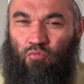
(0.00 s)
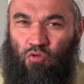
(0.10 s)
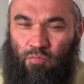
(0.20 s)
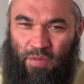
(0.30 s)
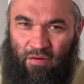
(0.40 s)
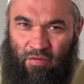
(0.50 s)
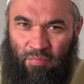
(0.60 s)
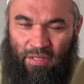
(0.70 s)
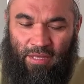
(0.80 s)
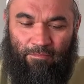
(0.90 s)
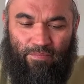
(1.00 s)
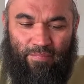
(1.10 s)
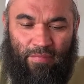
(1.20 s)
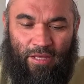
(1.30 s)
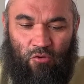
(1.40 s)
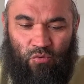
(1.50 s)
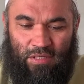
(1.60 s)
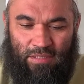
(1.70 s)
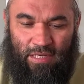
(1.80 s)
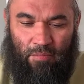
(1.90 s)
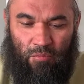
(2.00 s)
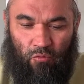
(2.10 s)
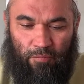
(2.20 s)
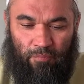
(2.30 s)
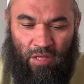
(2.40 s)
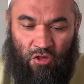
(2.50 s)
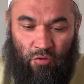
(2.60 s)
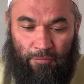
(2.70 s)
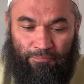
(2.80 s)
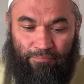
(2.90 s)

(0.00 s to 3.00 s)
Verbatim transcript: что первые плоды даются самому младшему.